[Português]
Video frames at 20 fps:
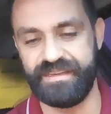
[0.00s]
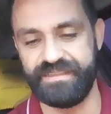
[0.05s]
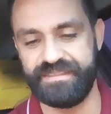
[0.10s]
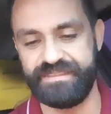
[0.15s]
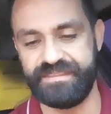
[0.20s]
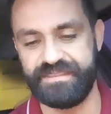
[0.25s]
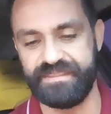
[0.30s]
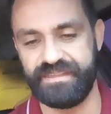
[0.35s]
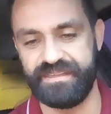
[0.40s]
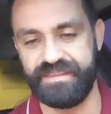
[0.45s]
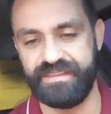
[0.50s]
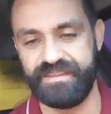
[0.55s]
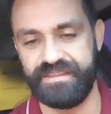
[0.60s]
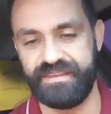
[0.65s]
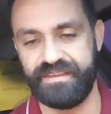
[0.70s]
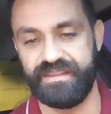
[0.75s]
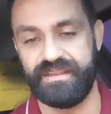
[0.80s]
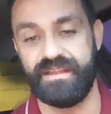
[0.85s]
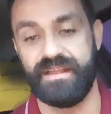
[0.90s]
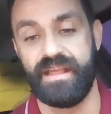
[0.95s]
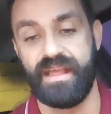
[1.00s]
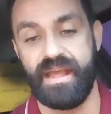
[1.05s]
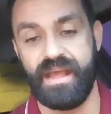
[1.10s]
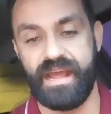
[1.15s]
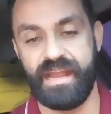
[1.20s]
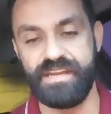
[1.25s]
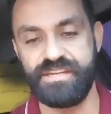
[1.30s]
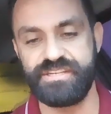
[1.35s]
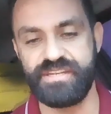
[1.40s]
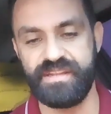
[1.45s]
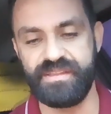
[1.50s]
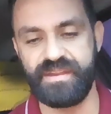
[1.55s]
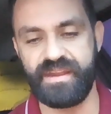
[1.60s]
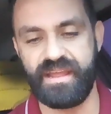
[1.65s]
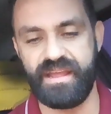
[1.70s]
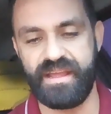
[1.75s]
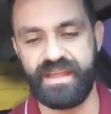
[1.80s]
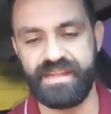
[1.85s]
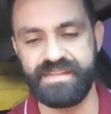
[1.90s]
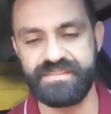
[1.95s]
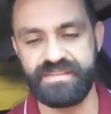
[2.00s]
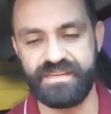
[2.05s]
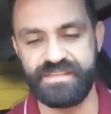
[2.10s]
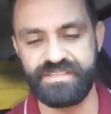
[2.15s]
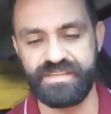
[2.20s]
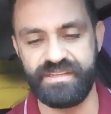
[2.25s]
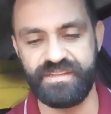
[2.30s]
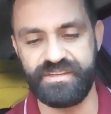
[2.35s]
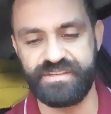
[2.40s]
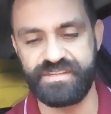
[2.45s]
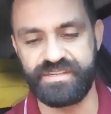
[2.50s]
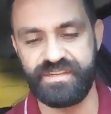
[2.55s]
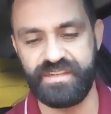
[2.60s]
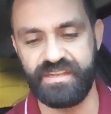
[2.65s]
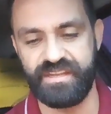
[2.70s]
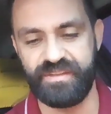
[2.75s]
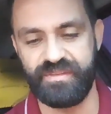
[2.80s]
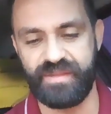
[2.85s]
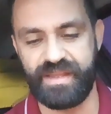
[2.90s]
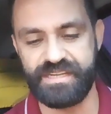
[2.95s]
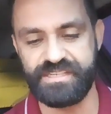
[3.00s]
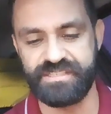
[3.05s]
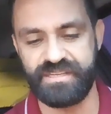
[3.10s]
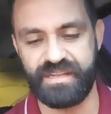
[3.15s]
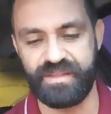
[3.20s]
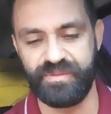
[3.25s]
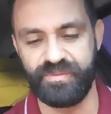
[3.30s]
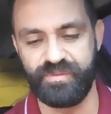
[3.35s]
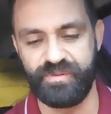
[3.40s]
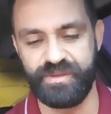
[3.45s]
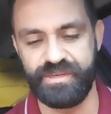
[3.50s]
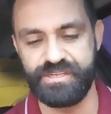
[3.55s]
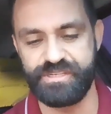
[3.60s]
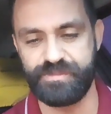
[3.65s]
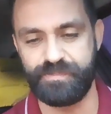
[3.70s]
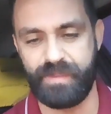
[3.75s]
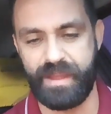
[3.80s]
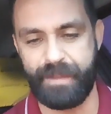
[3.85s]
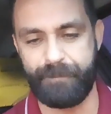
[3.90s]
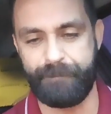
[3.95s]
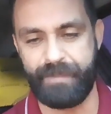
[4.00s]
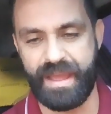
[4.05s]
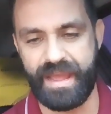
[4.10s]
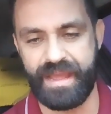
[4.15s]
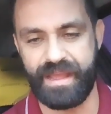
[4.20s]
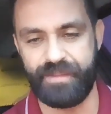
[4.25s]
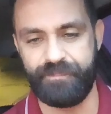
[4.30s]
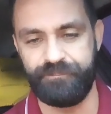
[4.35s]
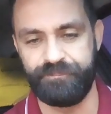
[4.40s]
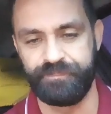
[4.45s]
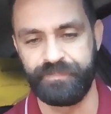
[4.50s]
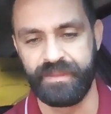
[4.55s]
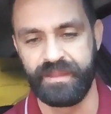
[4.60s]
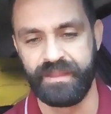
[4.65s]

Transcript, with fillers: Alexandre, Alexandre Arraes, Alexandre Esquerdo, Atila Nunes, Babá,